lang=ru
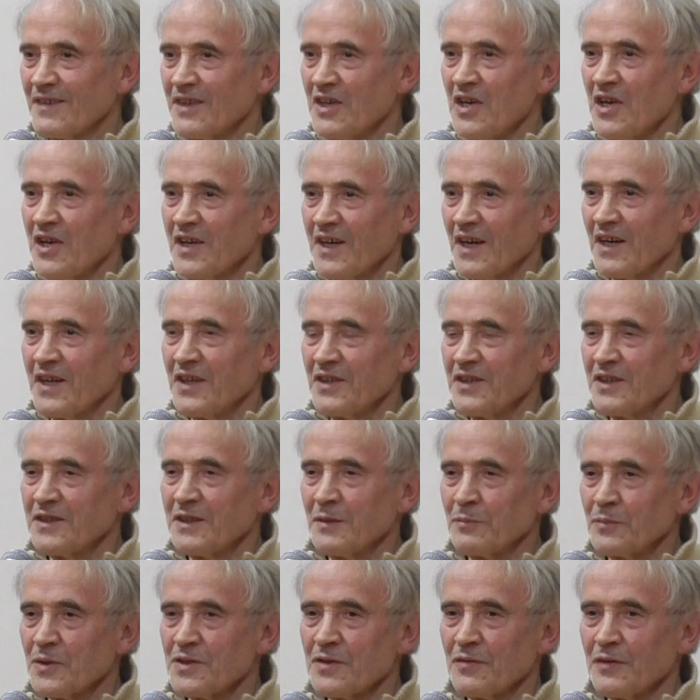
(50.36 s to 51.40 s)
или как они
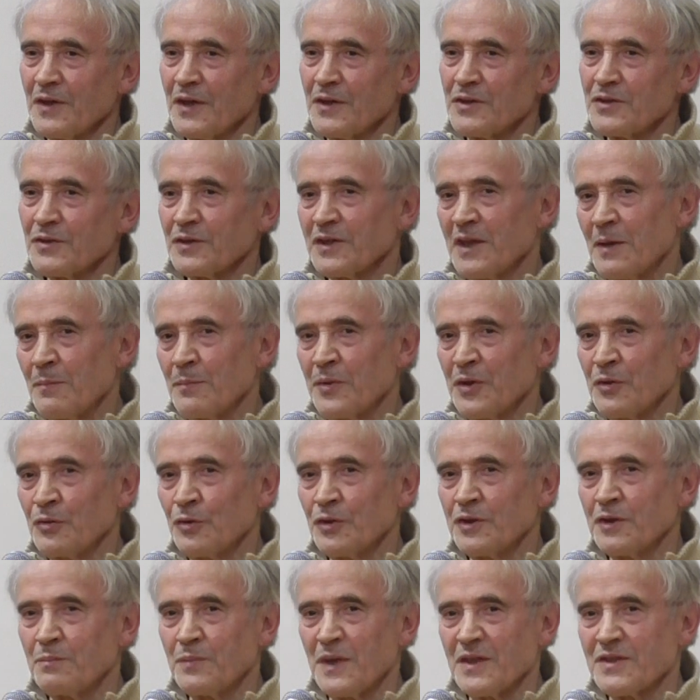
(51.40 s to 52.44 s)
там называются, там
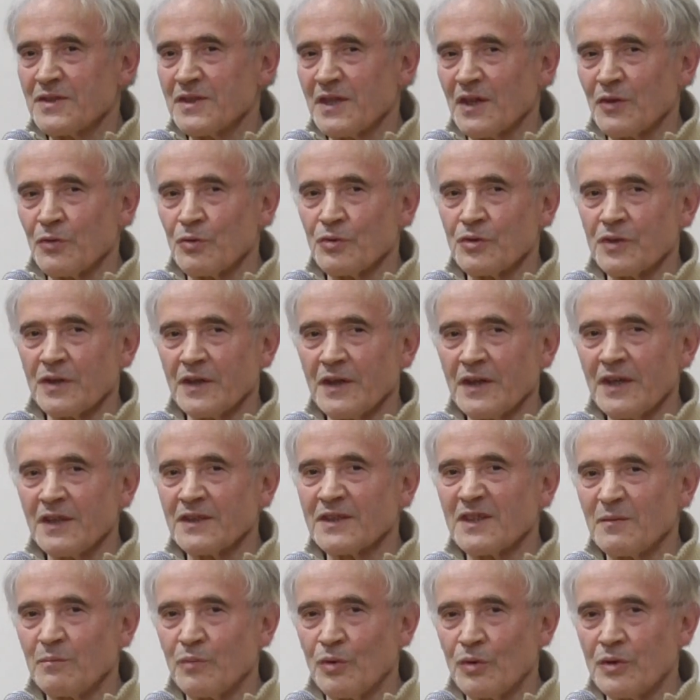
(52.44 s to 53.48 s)
приходит пять старушек,
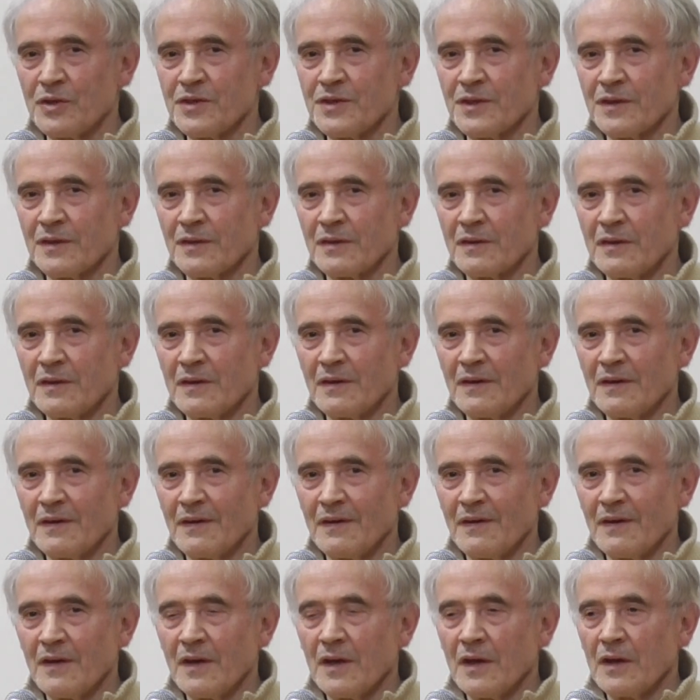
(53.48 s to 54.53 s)
редко больше.
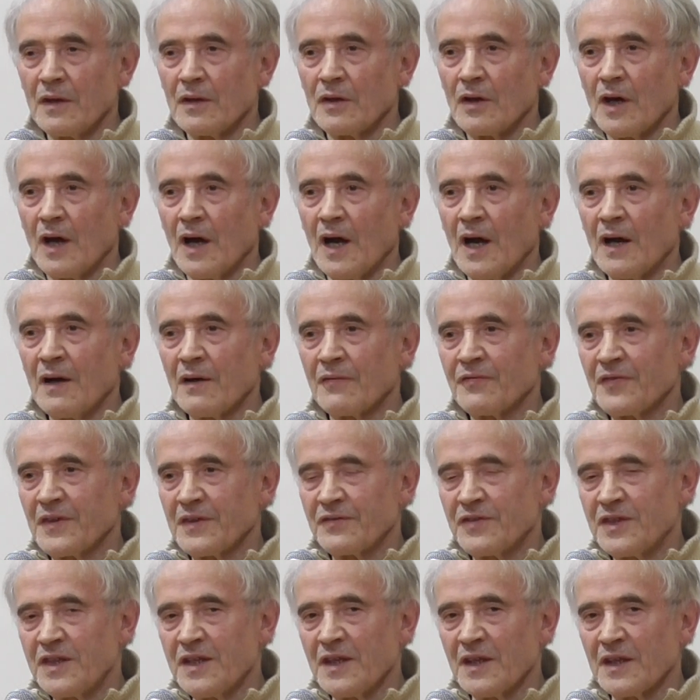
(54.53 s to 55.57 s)
А в
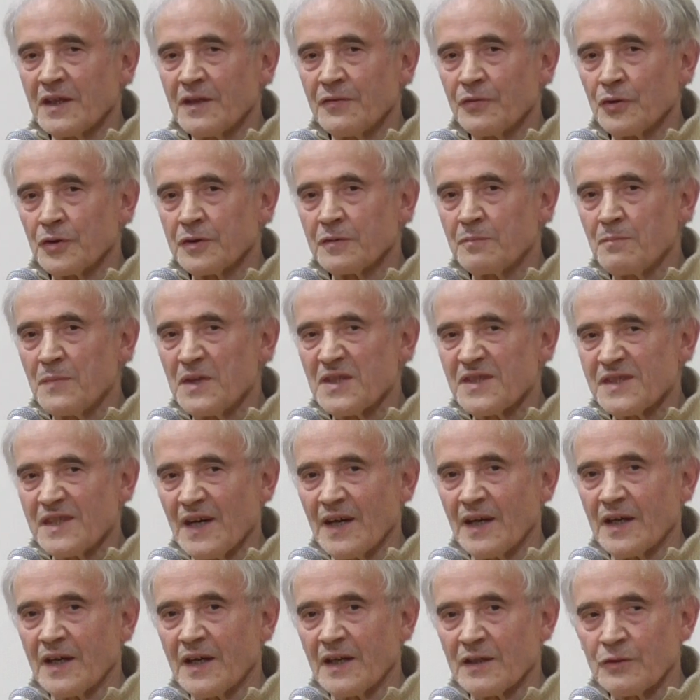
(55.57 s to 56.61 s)
тех вот
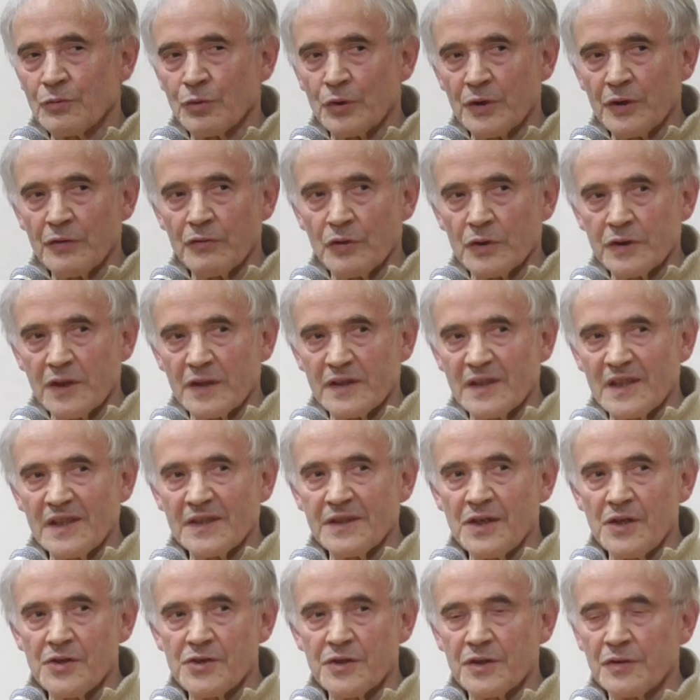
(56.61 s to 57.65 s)
местах, которые вот
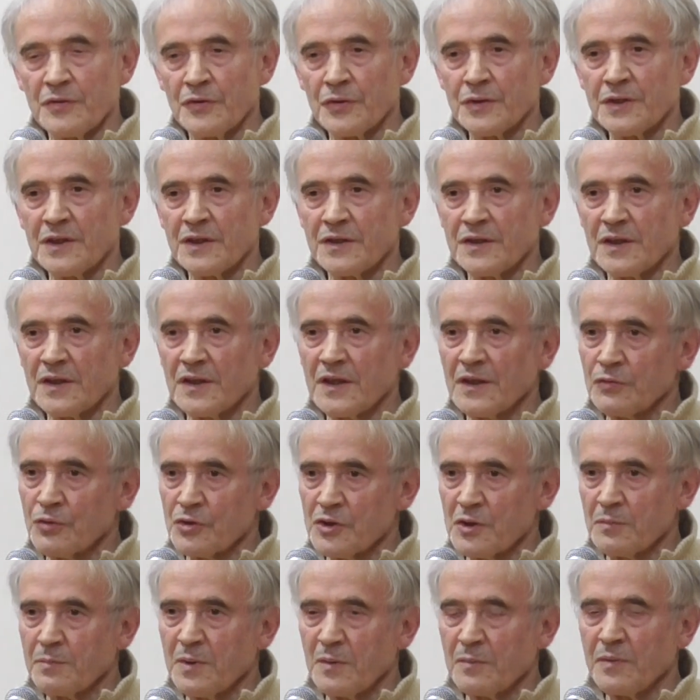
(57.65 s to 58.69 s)
аналогично вот это, я
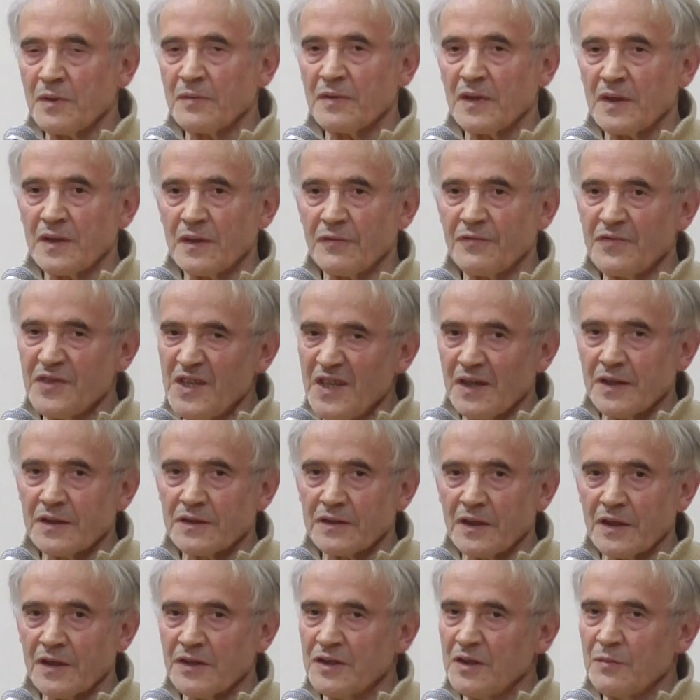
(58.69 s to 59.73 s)
тоже побывал, в
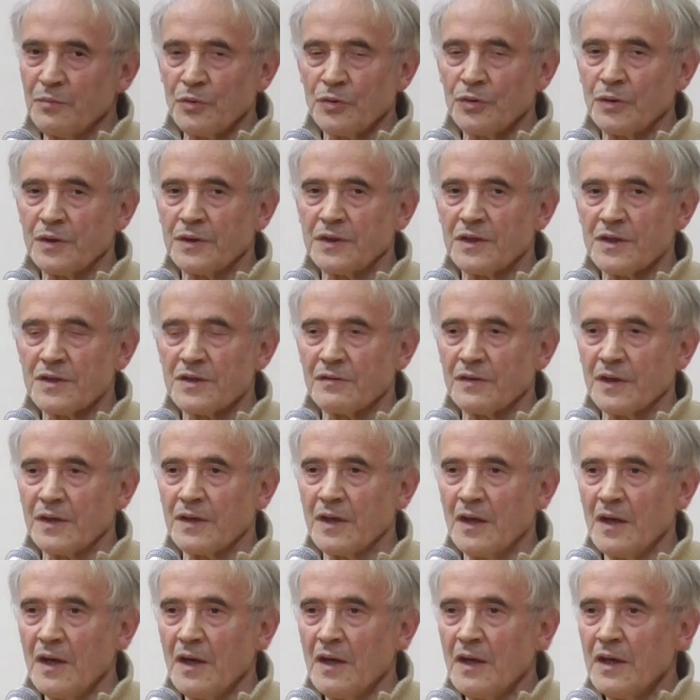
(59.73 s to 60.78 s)
некоторых, не буду их называть.
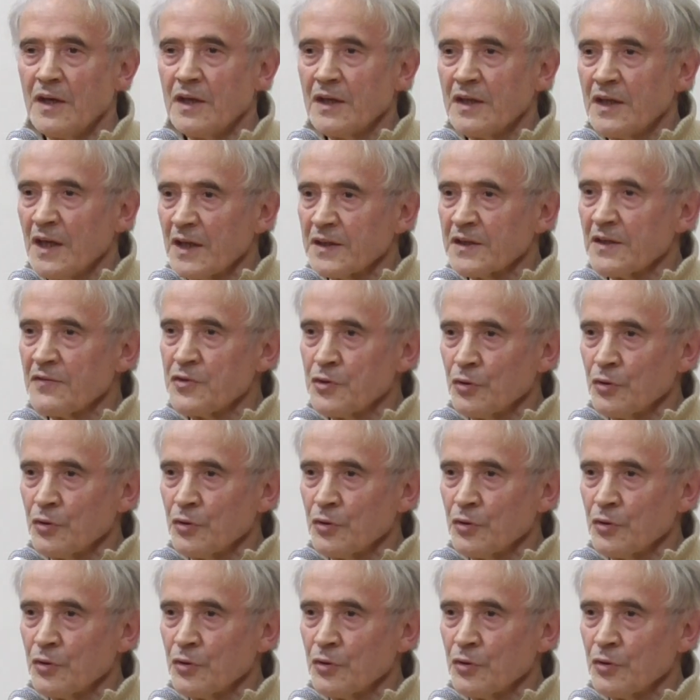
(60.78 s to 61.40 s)
И как-то